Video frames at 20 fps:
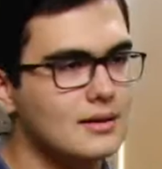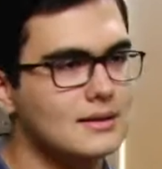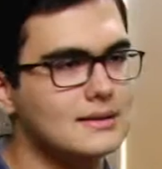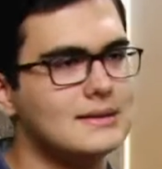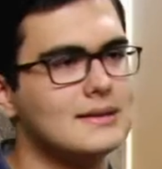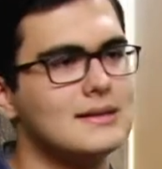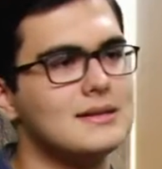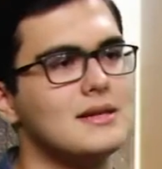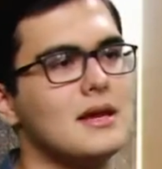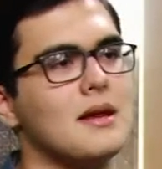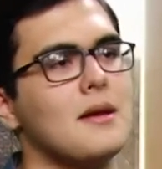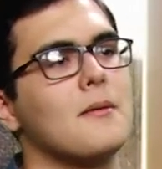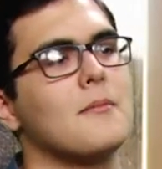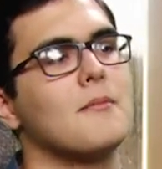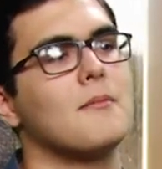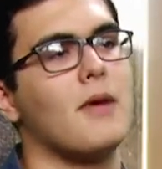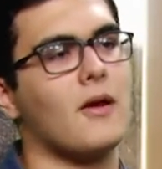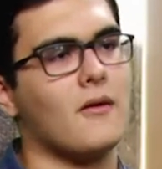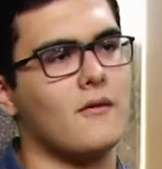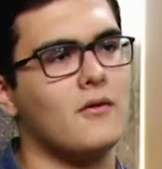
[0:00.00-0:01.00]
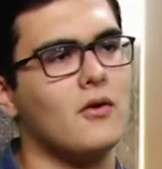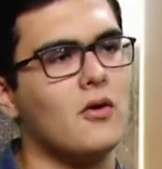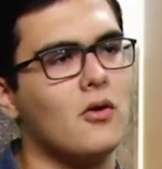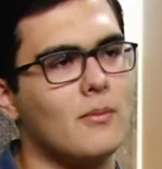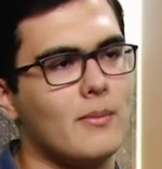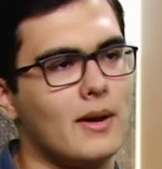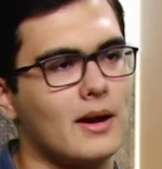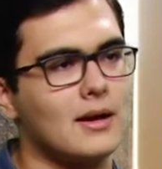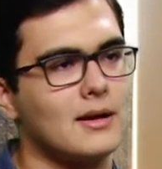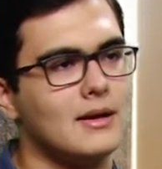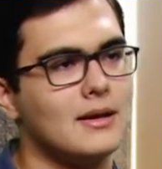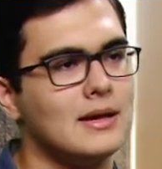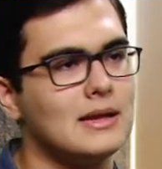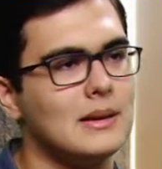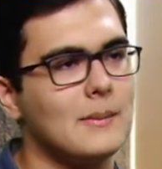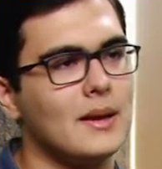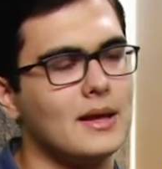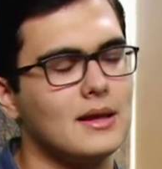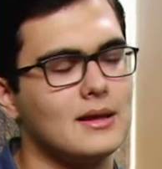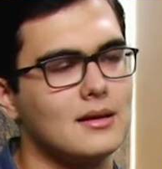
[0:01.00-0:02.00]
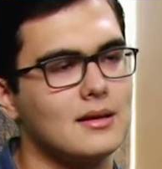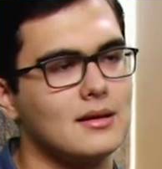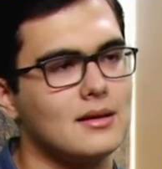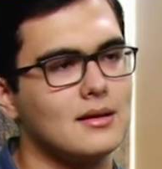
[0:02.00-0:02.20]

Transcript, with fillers: Sizce MEF'li olmak ne demek?